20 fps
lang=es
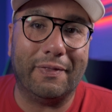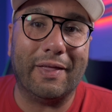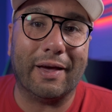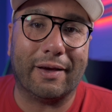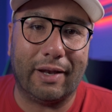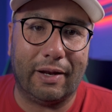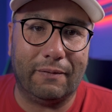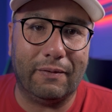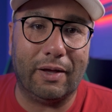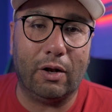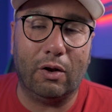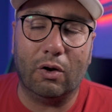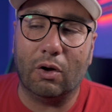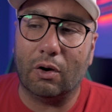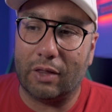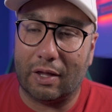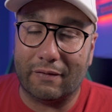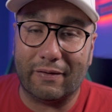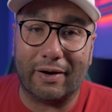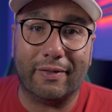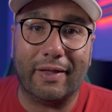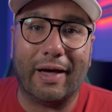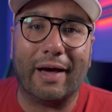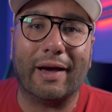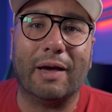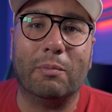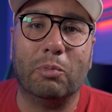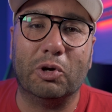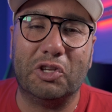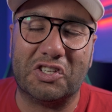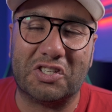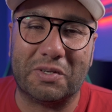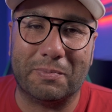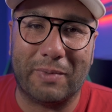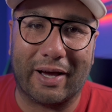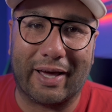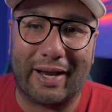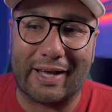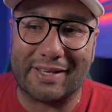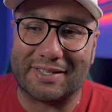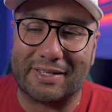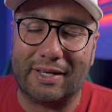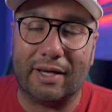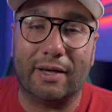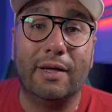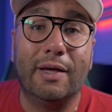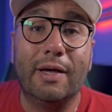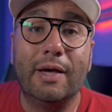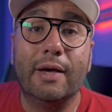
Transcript: describirlo. De verdad que muchísimas gracias.